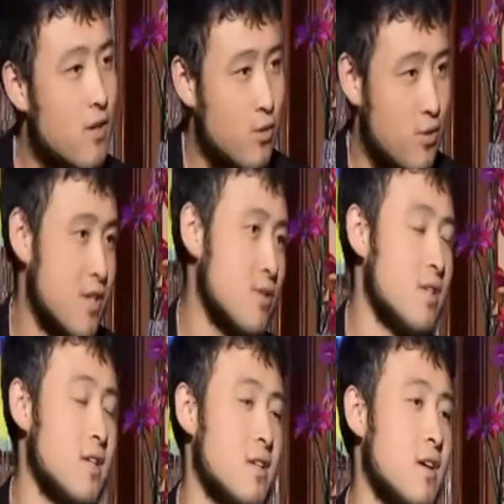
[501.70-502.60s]
有权有势
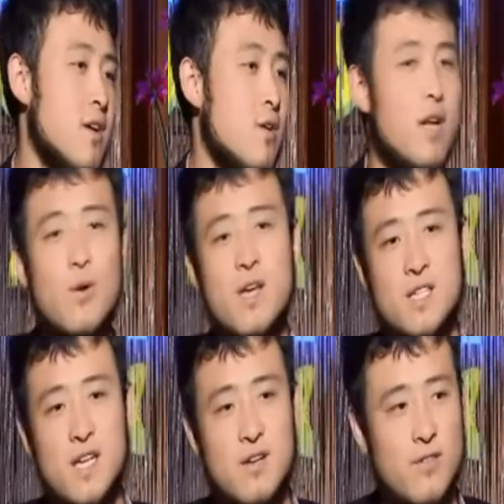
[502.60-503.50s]
的人，那我
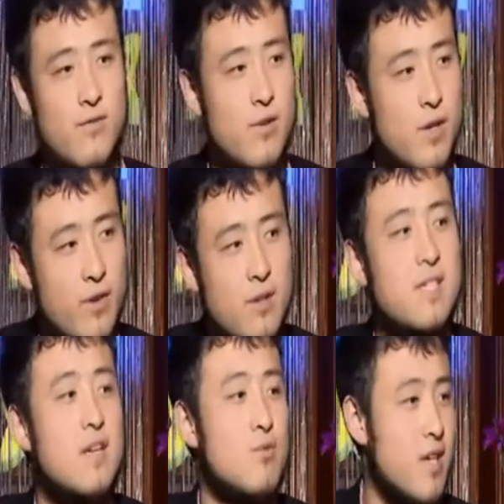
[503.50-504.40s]
也在费费用
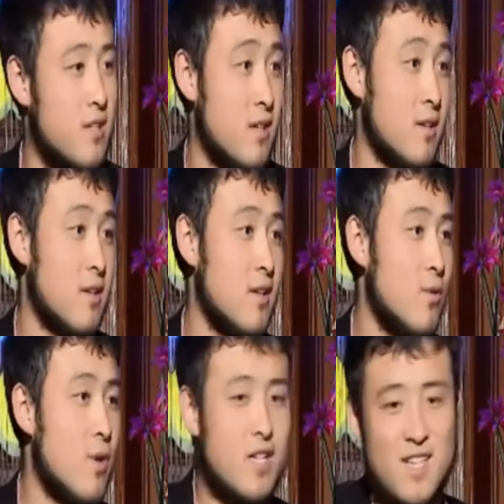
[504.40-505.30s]
在主道上。
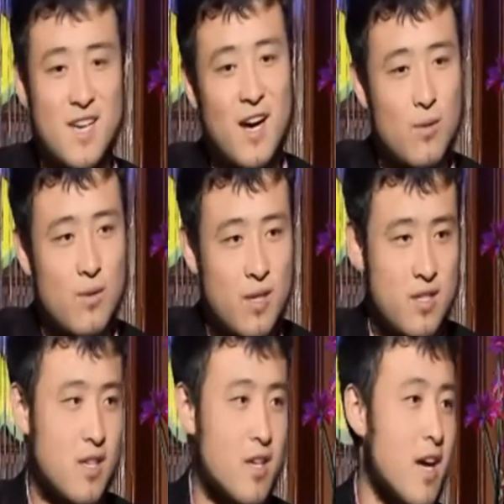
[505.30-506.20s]
我也是给阿訇
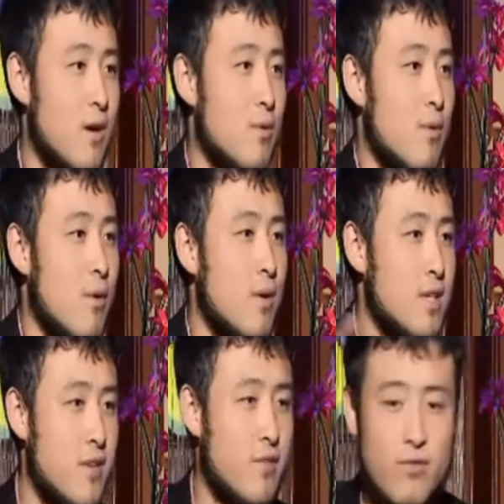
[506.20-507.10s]
去给阿訇管，或者
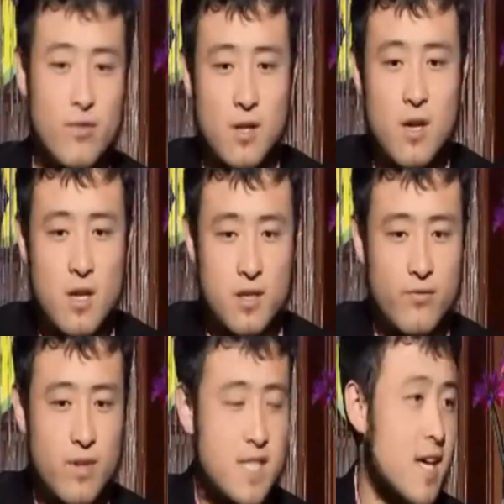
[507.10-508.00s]
是奉
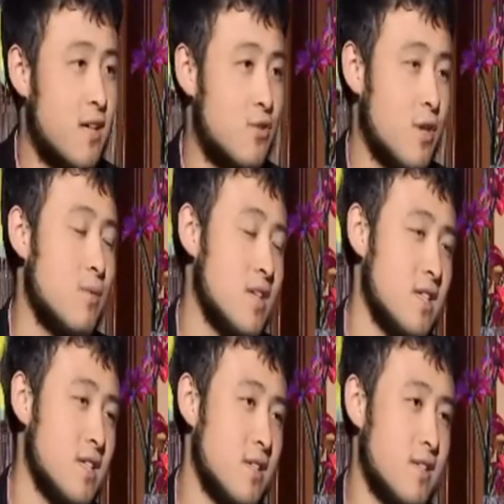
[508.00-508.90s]
奉献给全部的
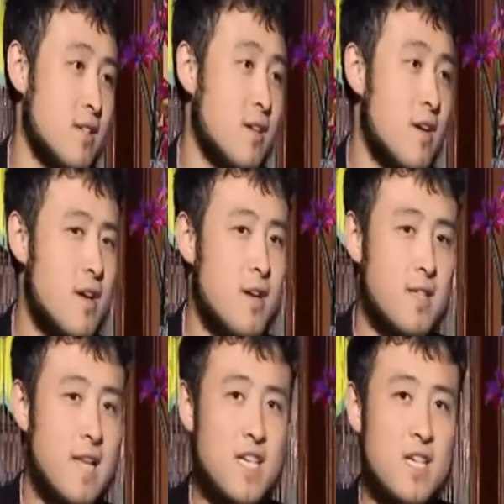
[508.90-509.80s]
清真寺。
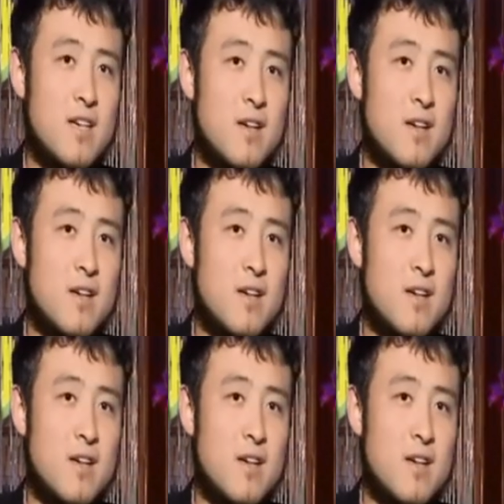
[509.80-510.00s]
但是